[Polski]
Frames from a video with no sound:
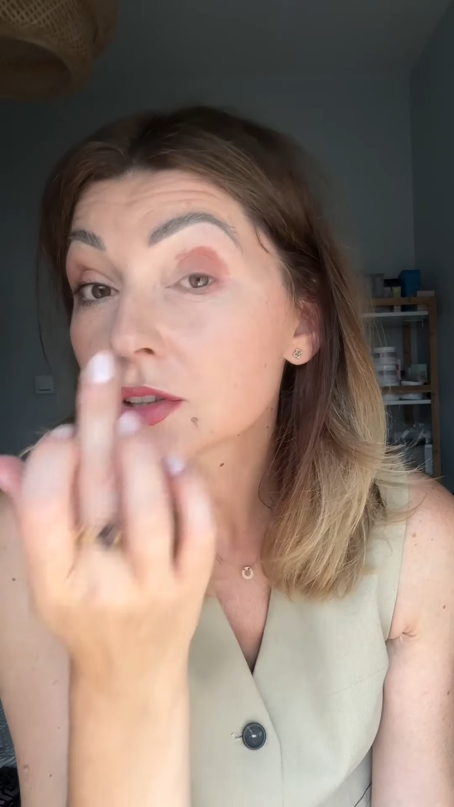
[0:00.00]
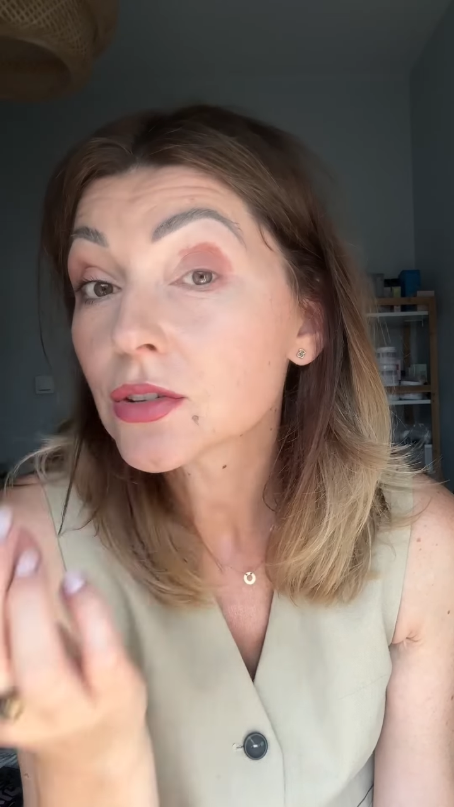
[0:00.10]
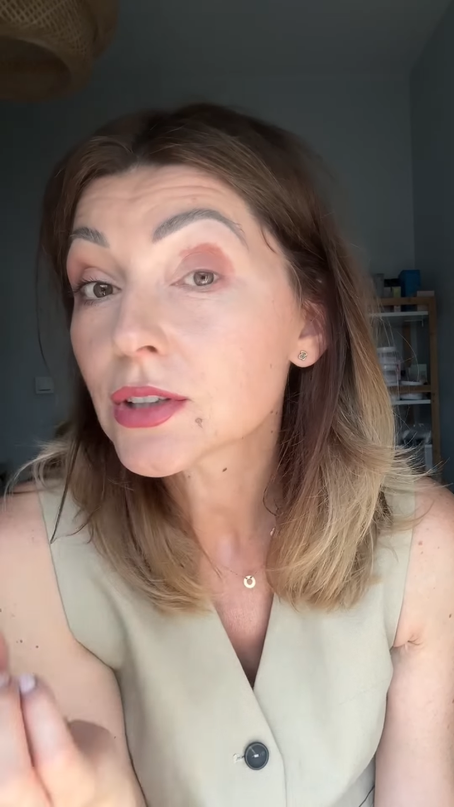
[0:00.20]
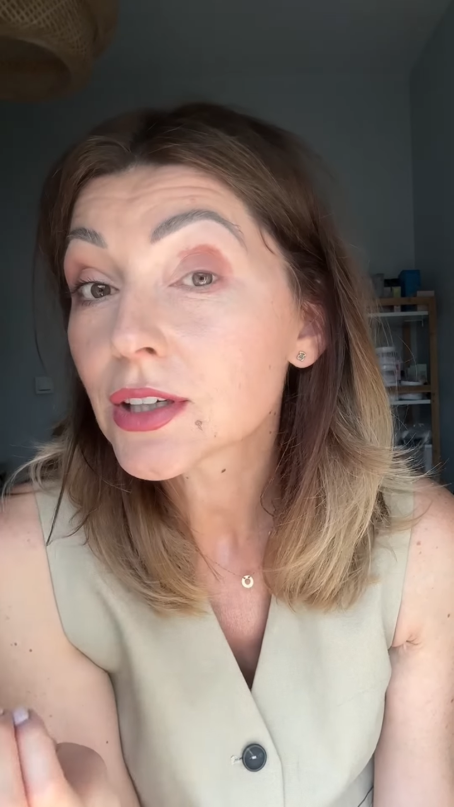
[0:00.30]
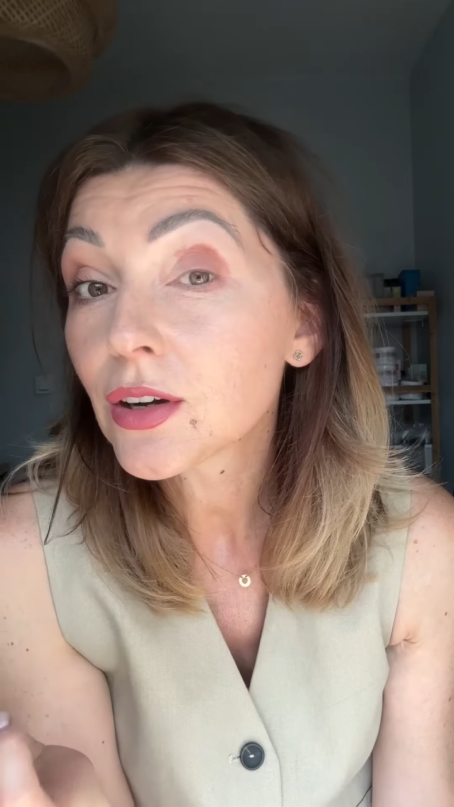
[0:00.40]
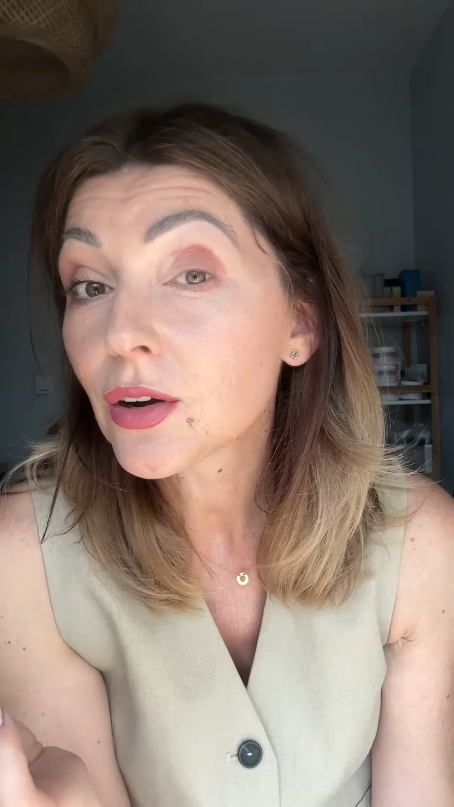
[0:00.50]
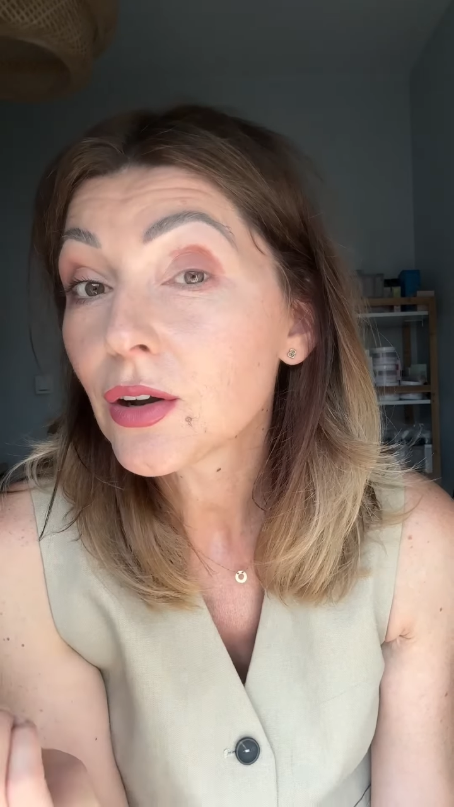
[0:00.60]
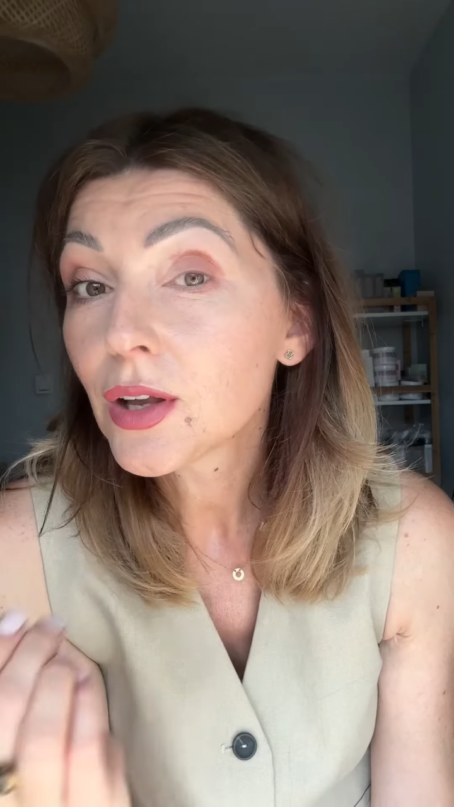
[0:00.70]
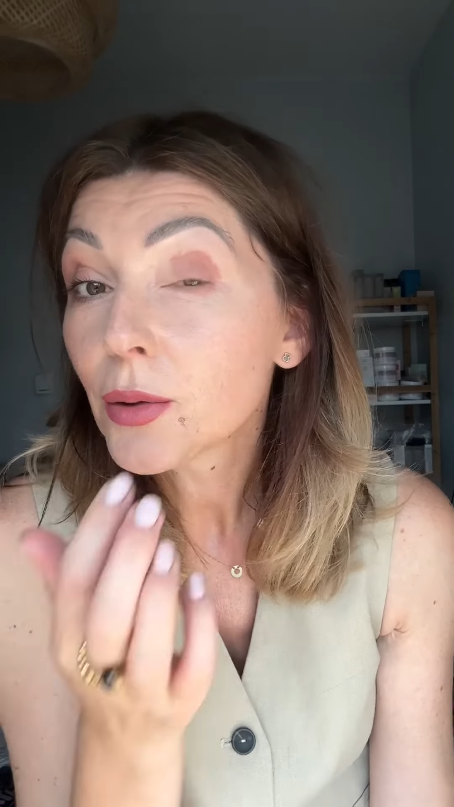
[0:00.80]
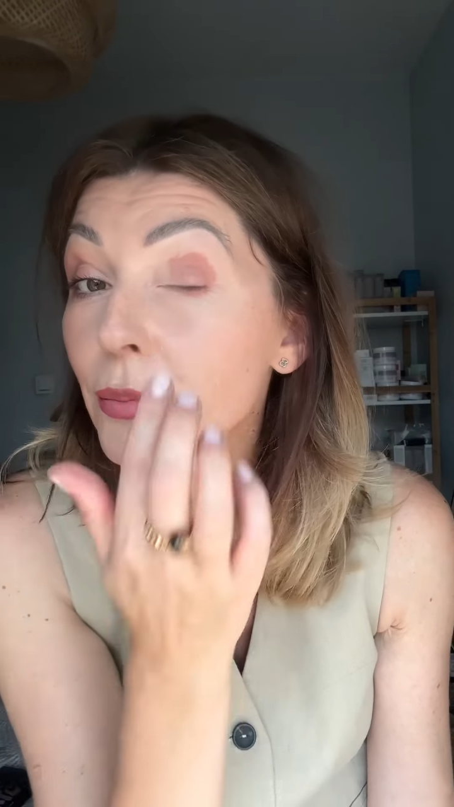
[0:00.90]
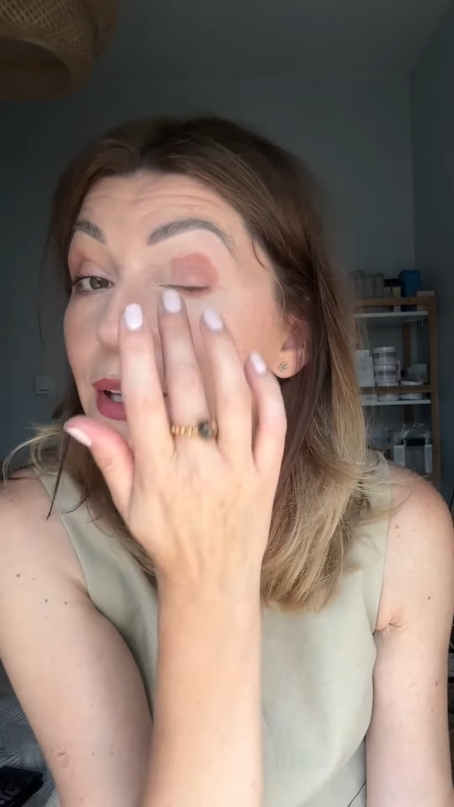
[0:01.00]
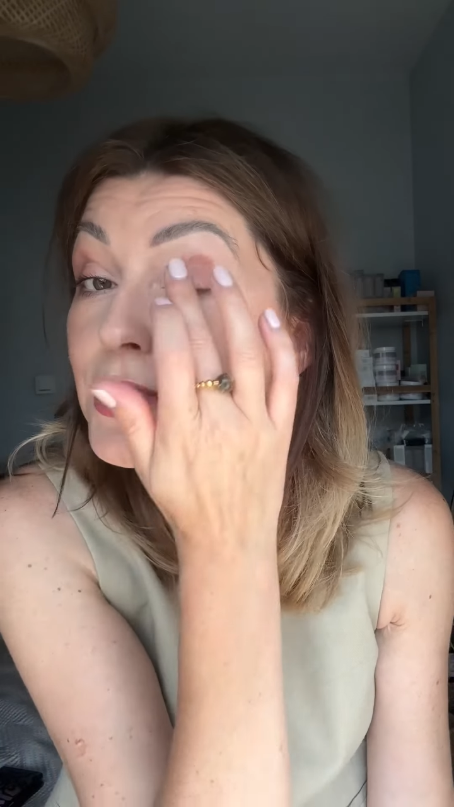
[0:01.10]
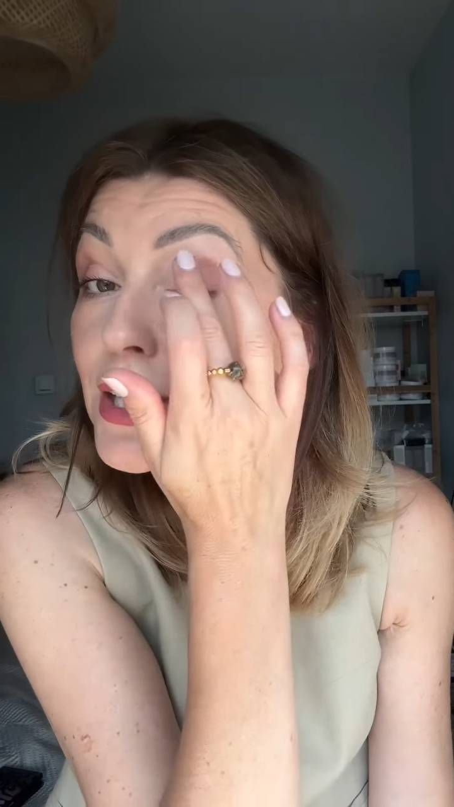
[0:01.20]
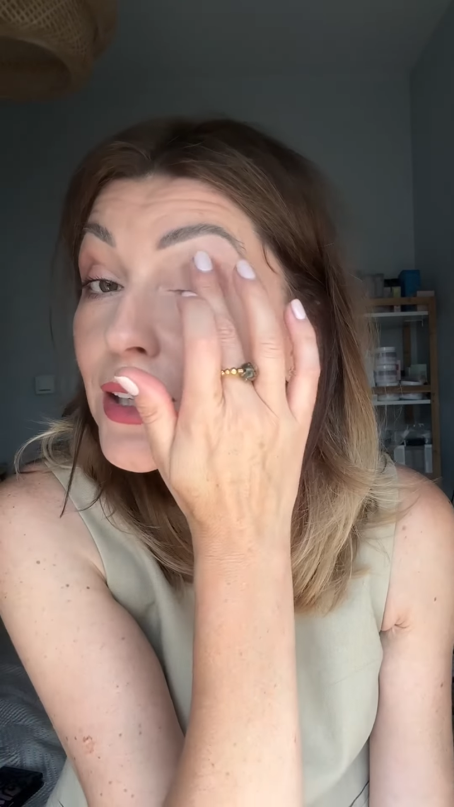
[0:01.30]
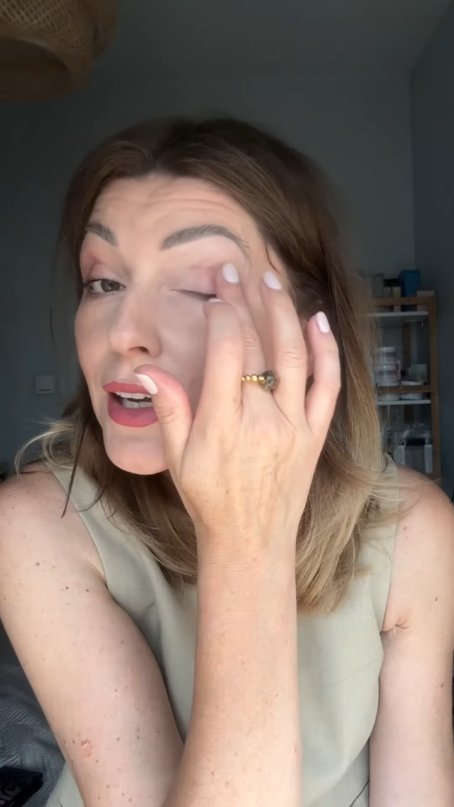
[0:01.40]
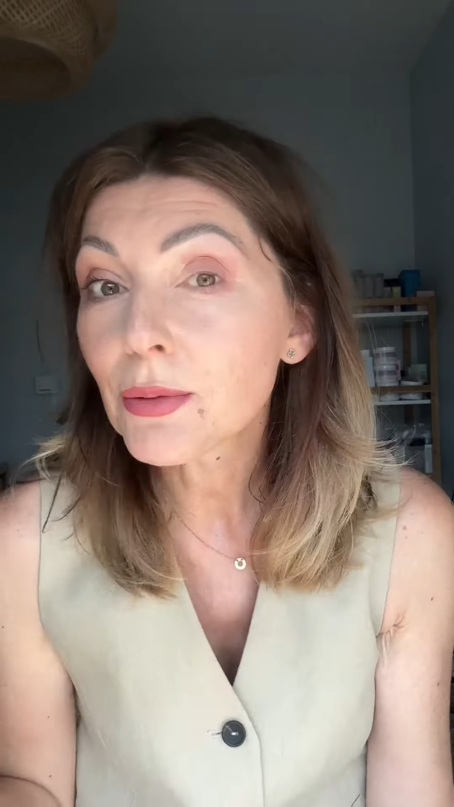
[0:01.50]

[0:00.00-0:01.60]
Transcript: do tego pędzelka.